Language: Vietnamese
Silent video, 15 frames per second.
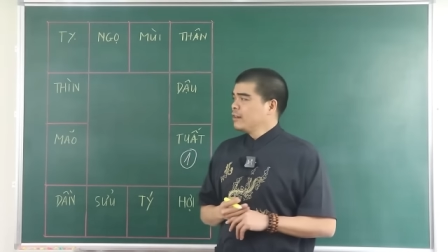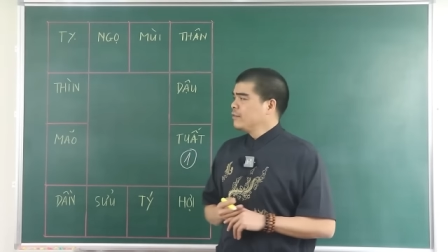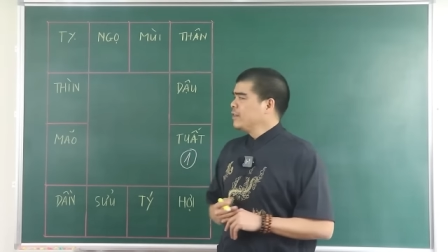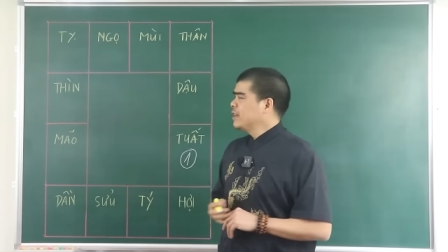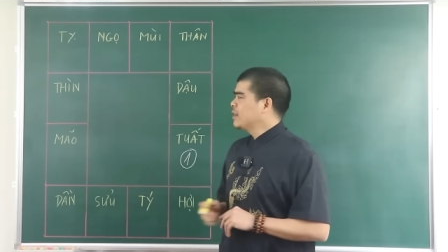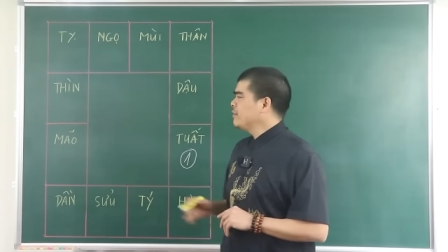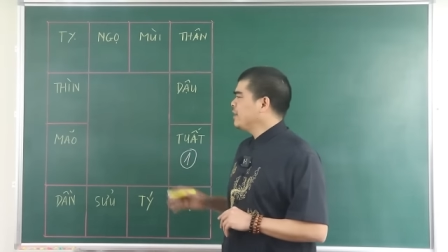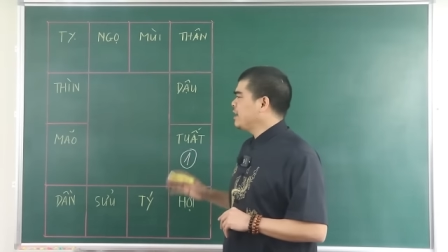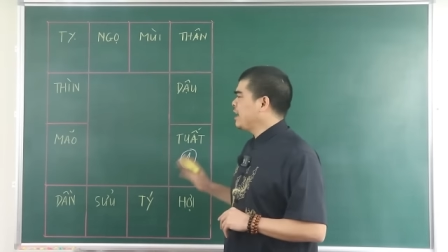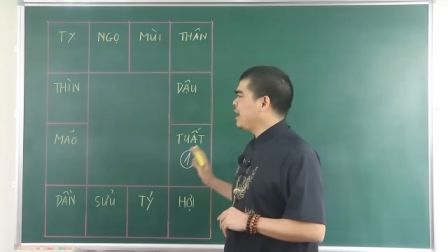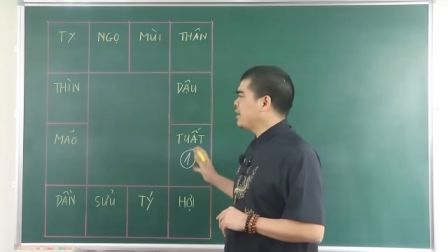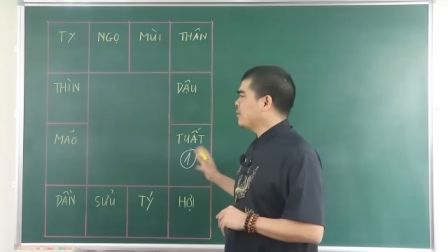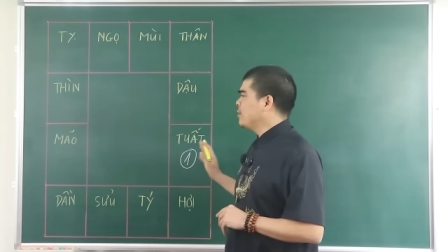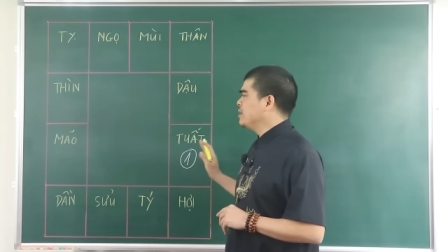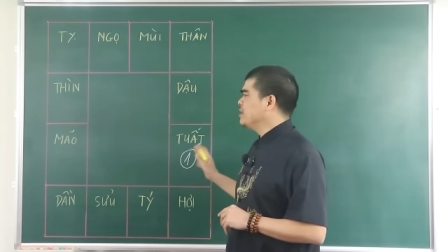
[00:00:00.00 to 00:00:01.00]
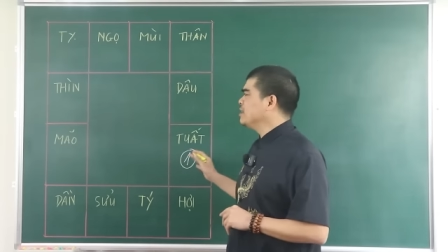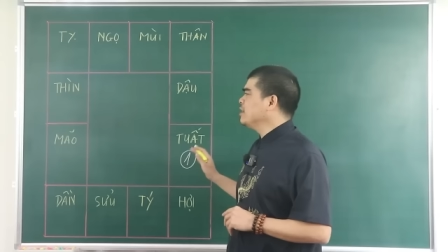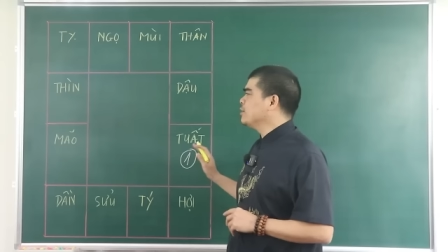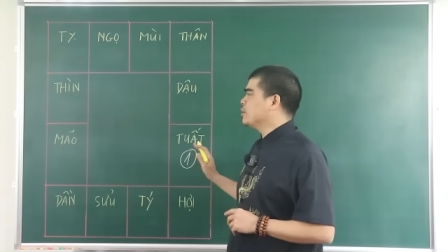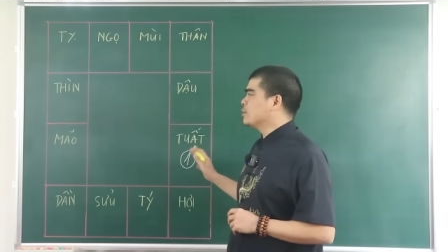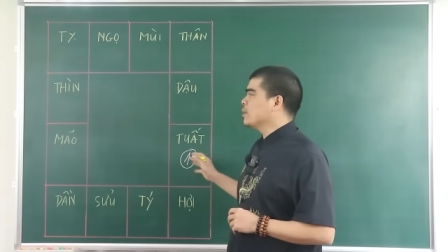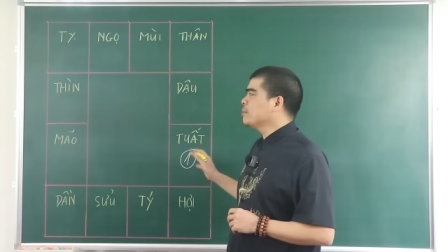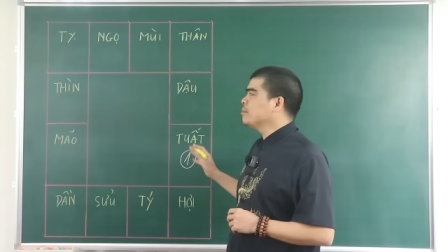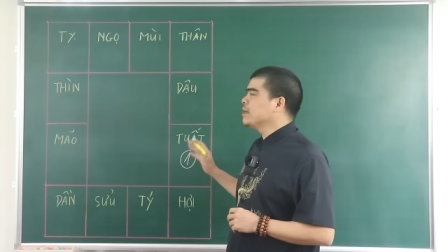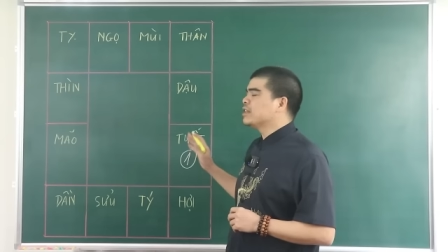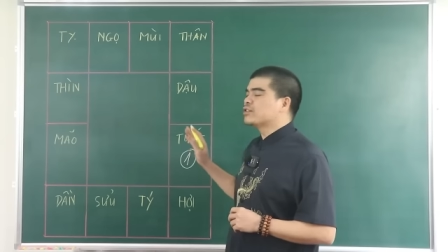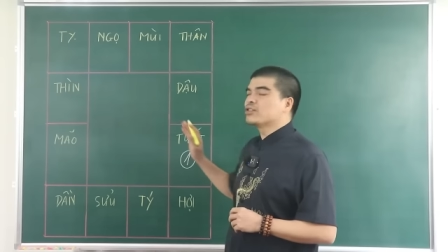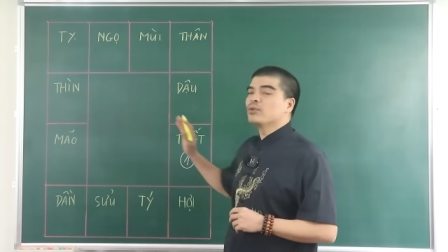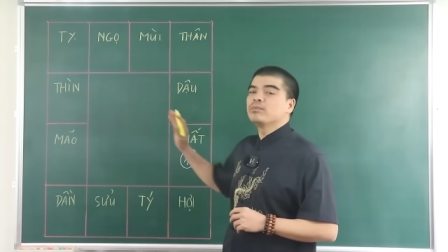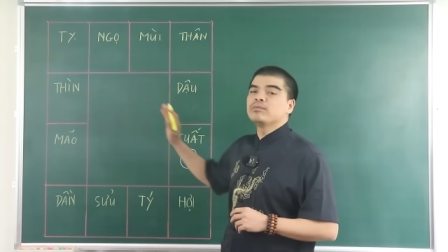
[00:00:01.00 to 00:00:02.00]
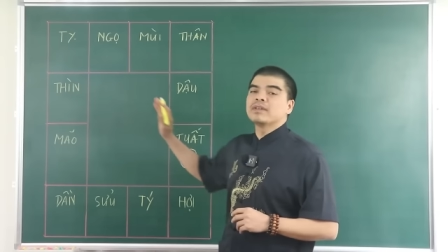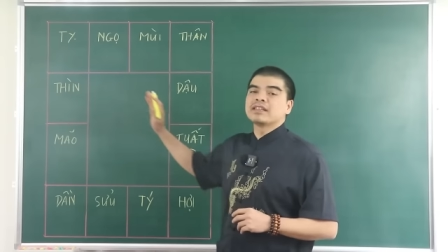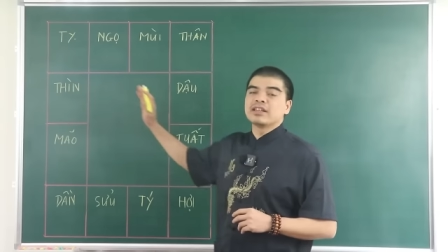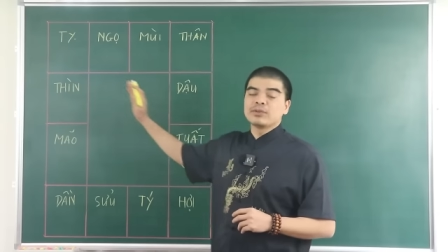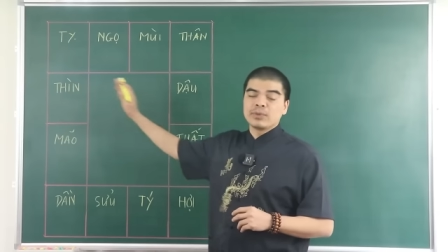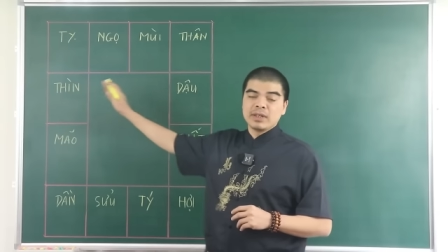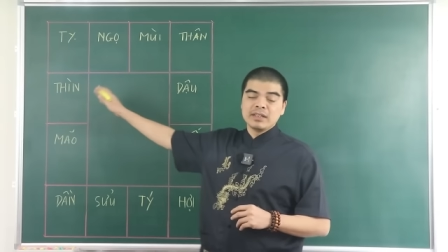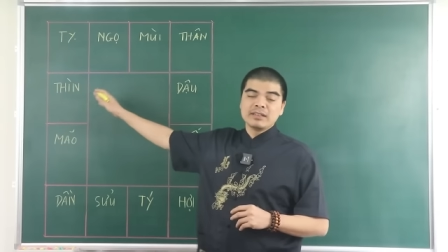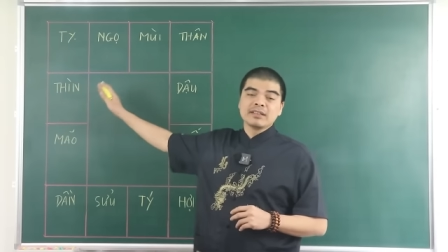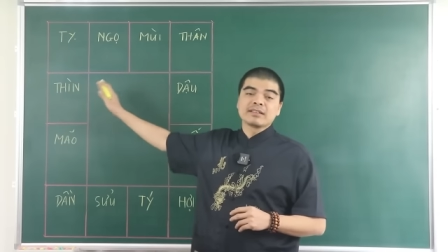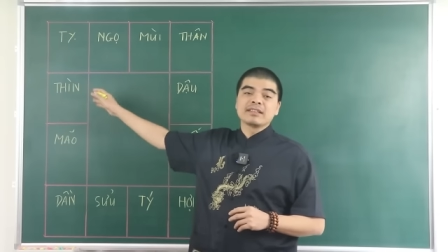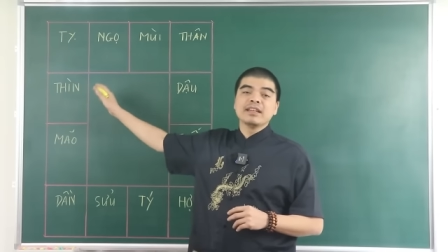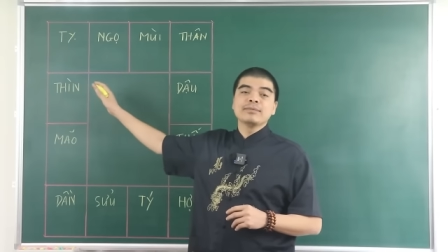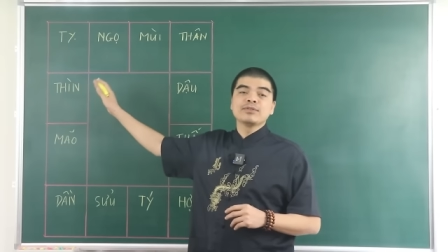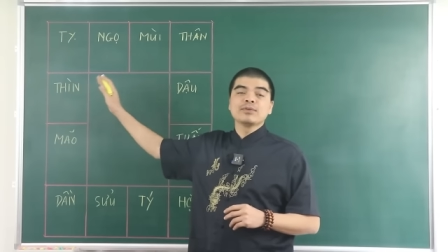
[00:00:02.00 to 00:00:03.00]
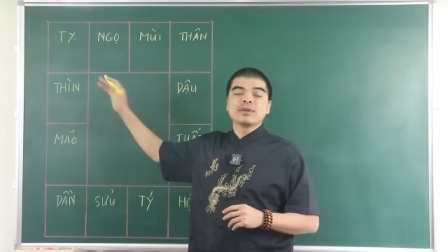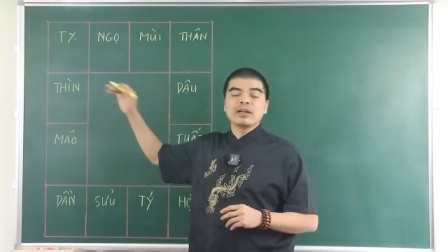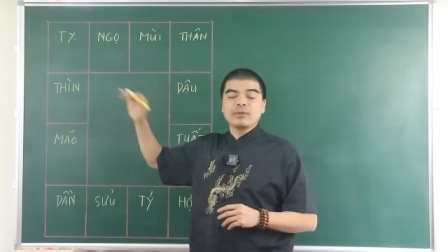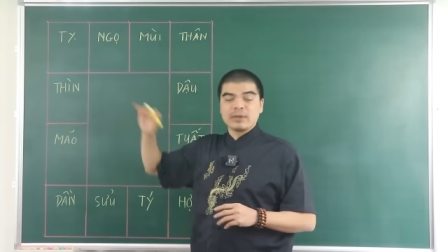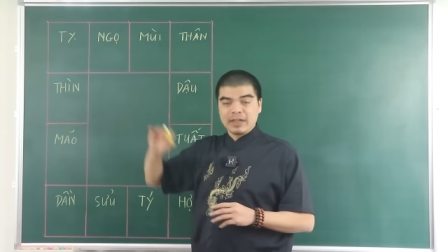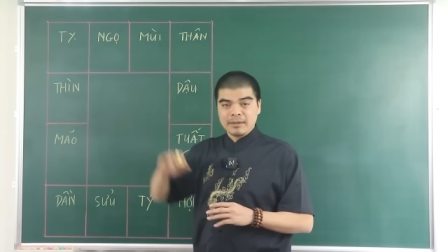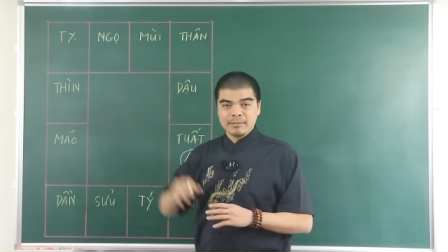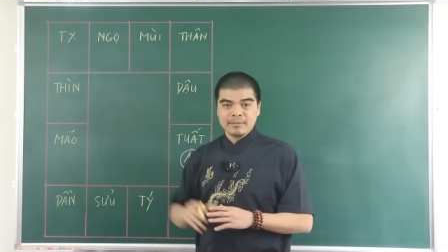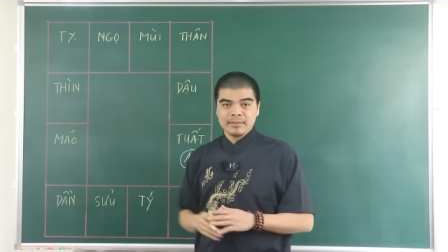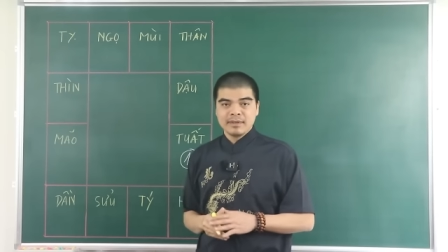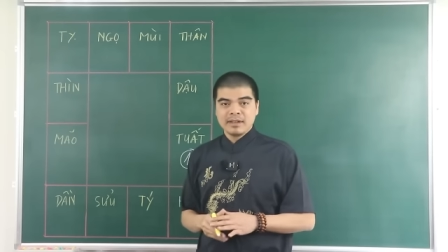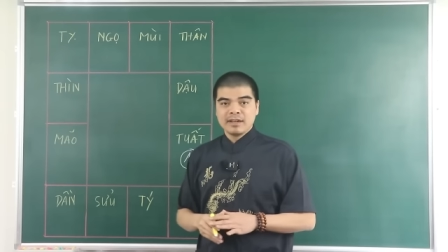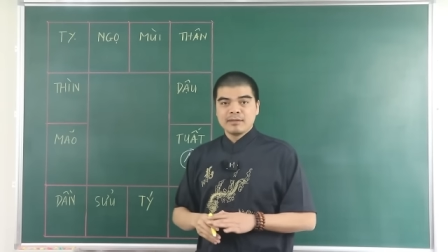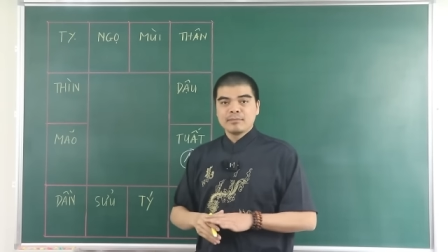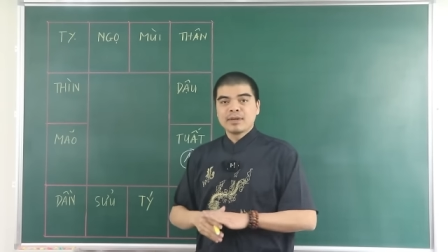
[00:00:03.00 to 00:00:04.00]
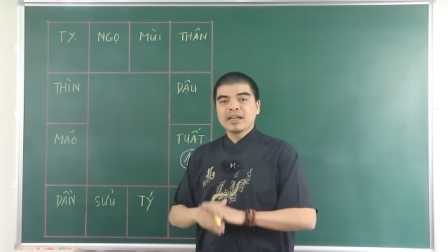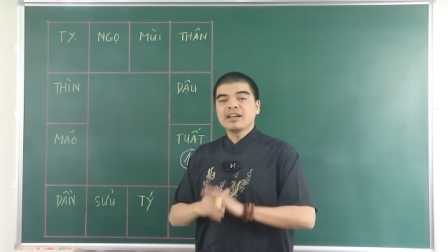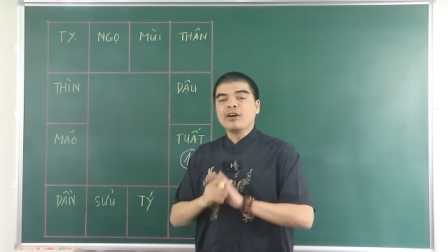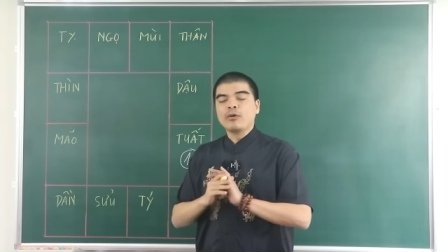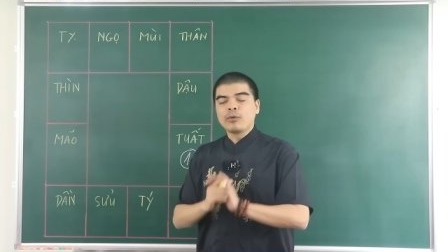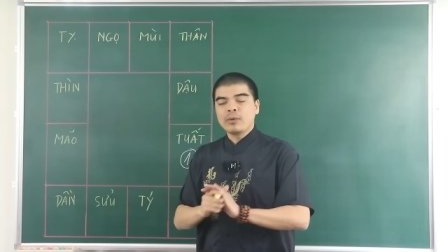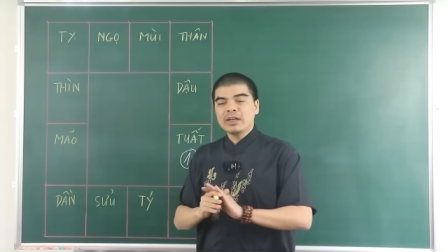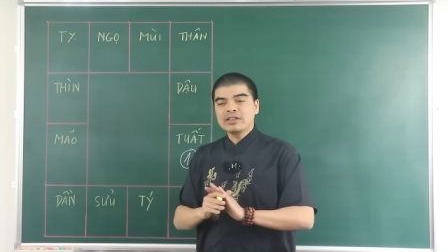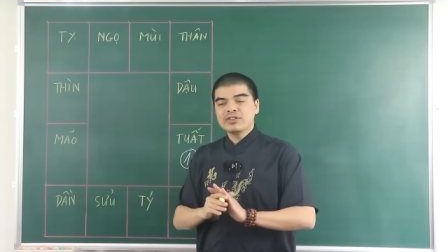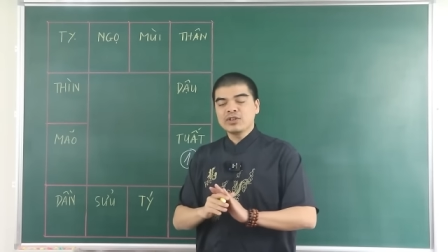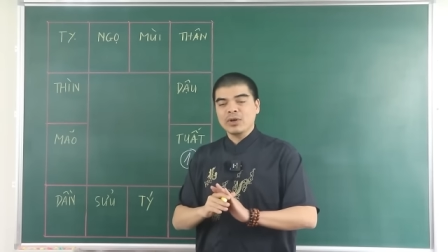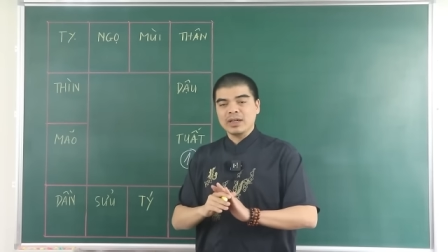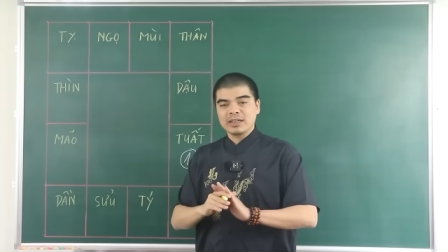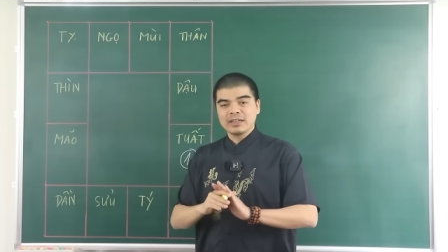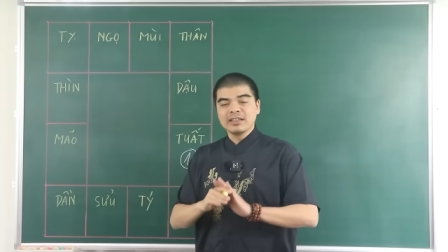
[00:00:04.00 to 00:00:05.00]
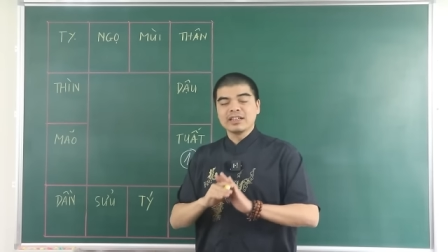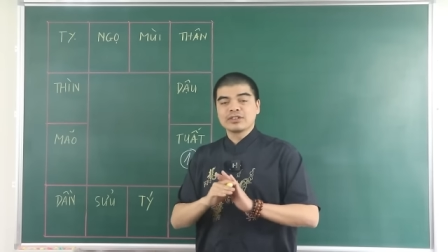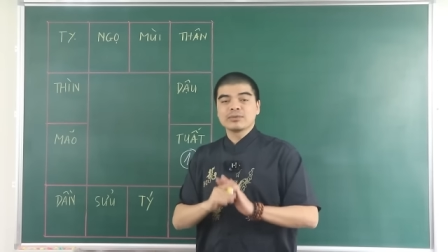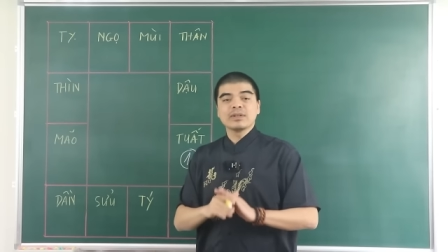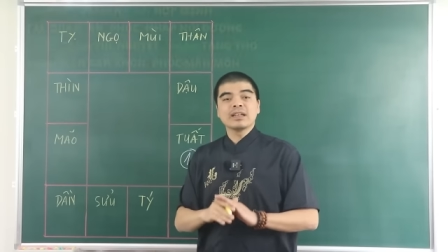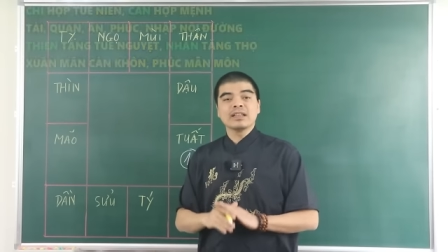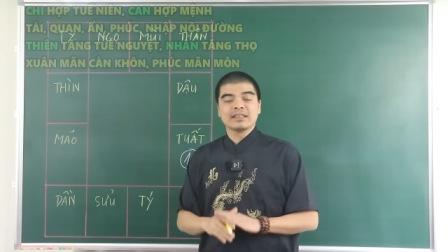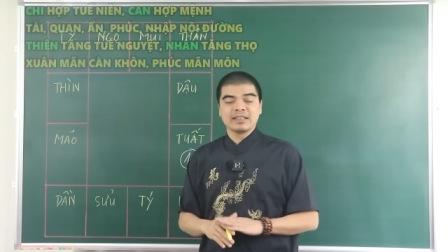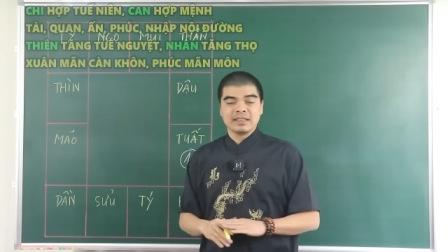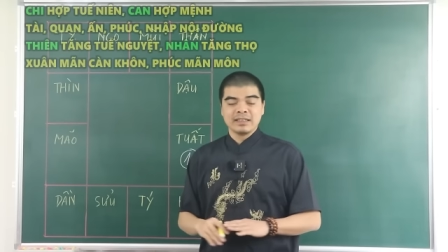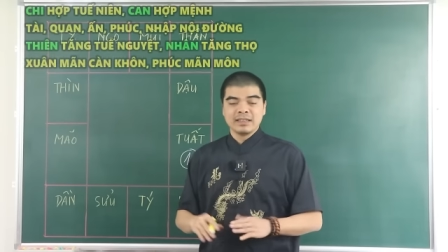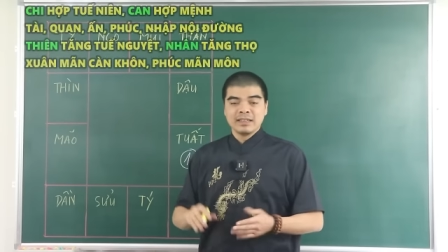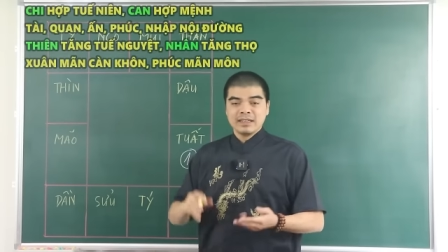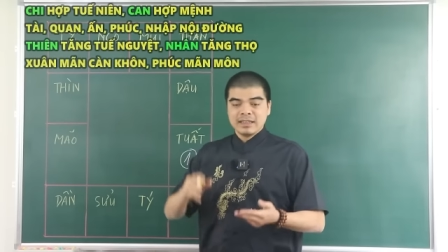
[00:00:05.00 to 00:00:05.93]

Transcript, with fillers: Vì cái vận hạn của những người tuổi Tuất bị xung với thái tuế trực tiếp xung khắc của năm, mới khẩu quyết chọn người sông đất là gì?